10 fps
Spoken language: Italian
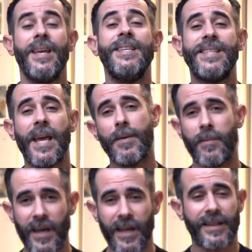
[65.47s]
Insieme
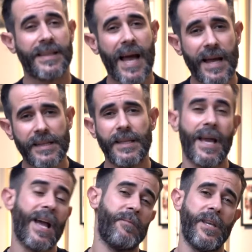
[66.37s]
a me
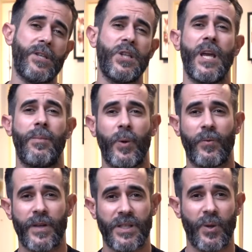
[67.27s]
tanti amici e
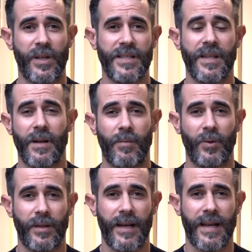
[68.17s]
professionisti del
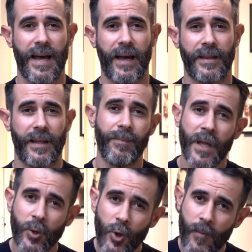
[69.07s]
mondo dell'arte.
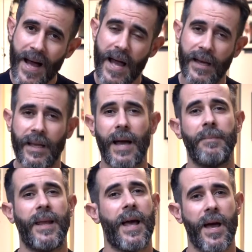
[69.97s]
Domani
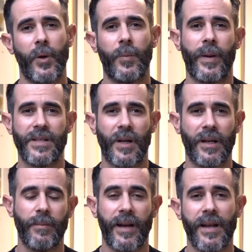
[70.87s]
a Milano, presso
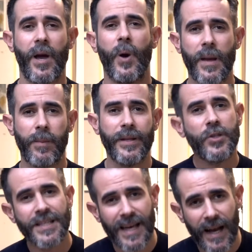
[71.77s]
la libreria Oepli,
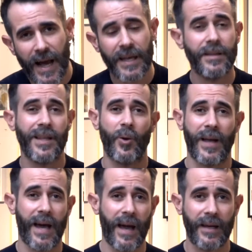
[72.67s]
ci sarà Italo
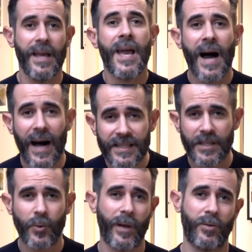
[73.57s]
Carli,
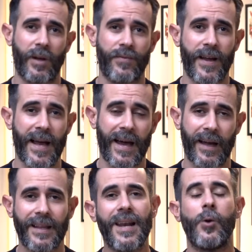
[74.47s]
assicuratore fine
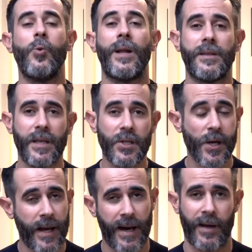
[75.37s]
art e la
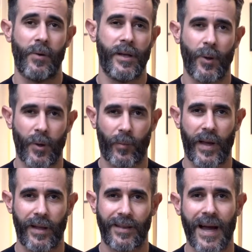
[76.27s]
curatrice Caroline
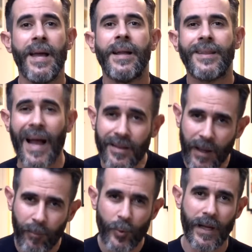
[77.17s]
Corbetta.
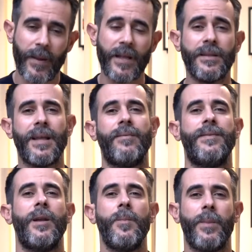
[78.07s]
Tanti appuntamenti
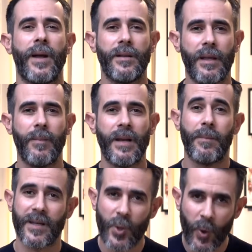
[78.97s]
davvero
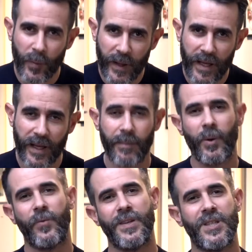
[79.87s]
imperdibili per scoprire
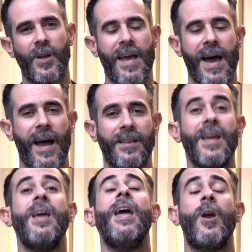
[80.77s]
professione
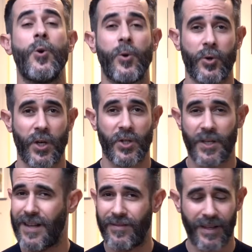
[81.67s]
arte e
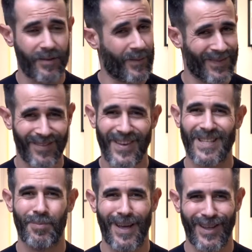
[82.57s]
conoscerci dal vivo. Vi
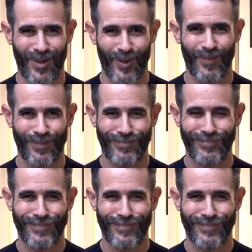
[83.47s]
aspetto!